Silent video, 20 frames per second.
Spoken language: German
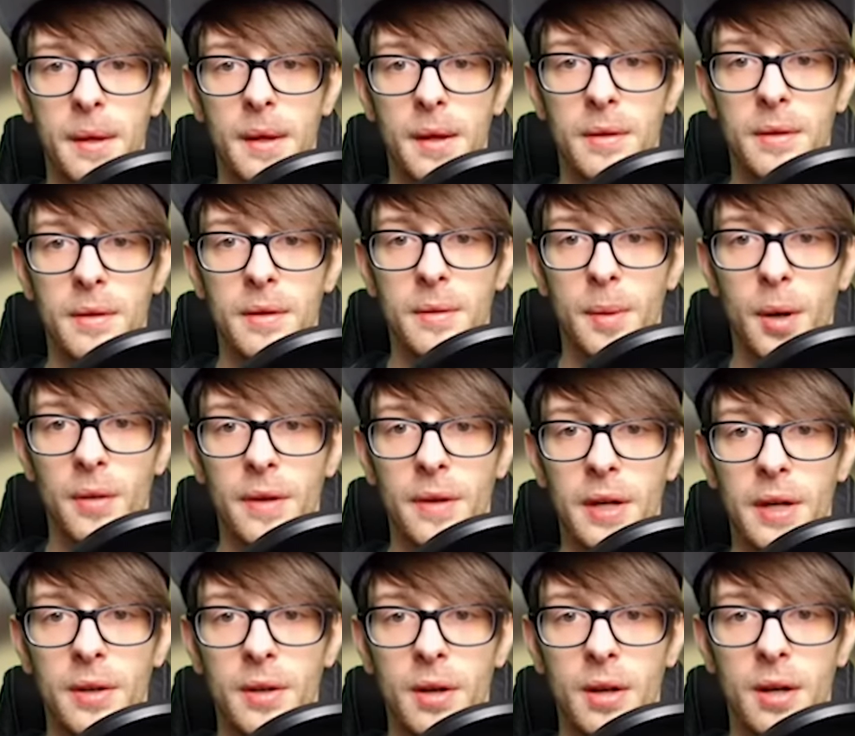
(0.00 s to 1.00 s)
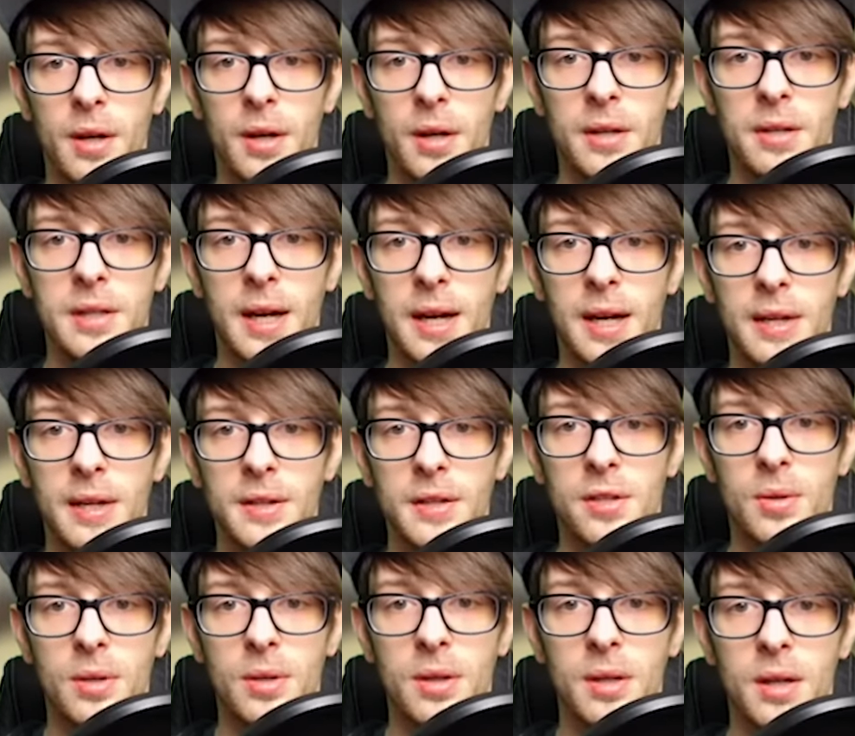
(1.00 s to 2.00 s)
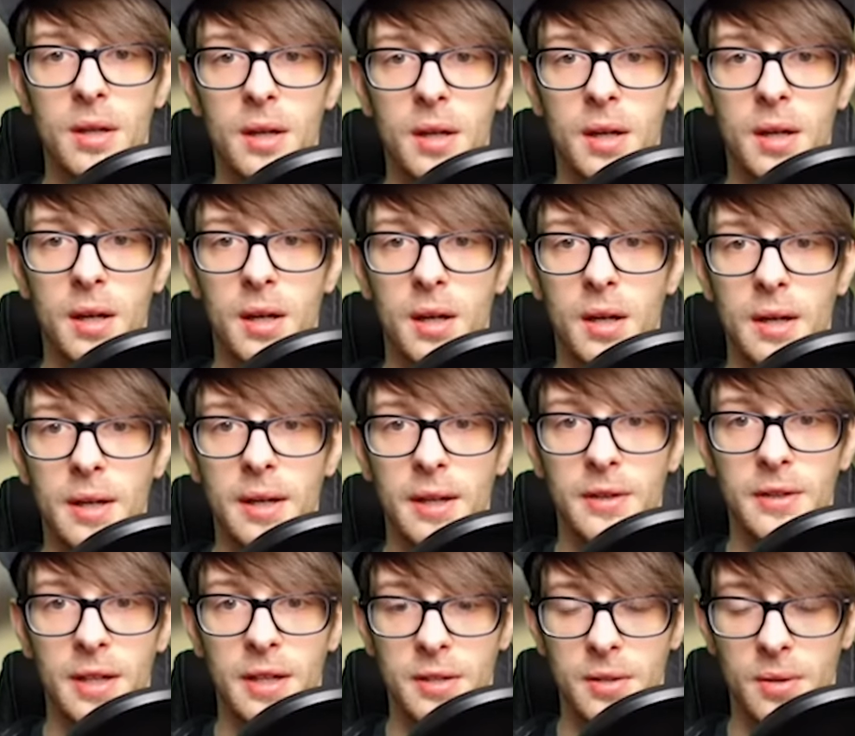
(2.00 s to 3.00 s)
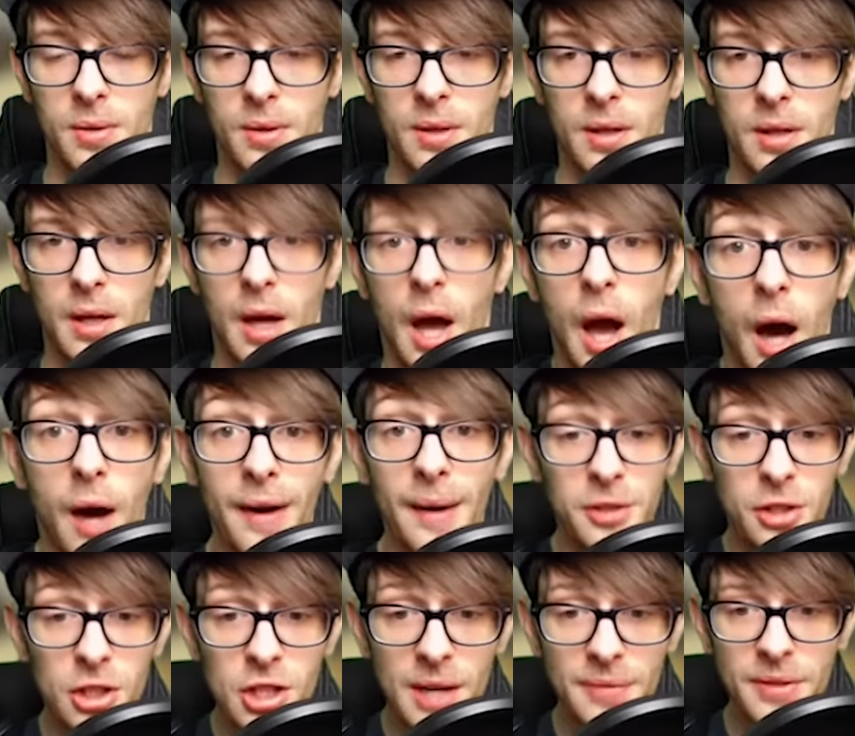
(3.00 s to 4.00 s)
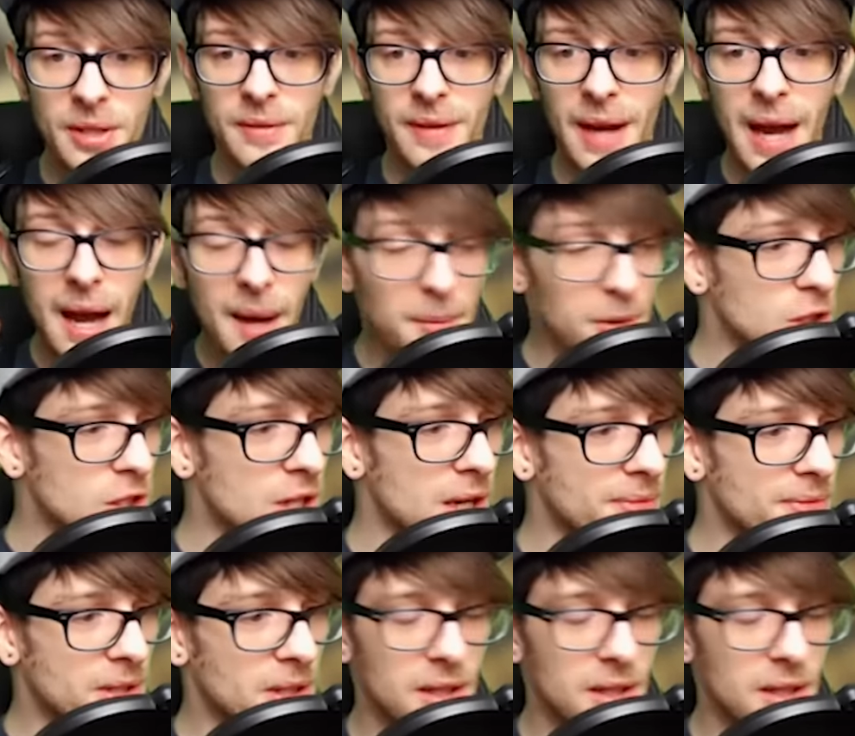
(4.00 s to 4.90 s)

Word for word: Wie viel brauchen wir denn noch? Ich kann gerade nicht gucken. Jetzt kann ich gucken. Wir haben es geschafft. Wir haben es geschafft.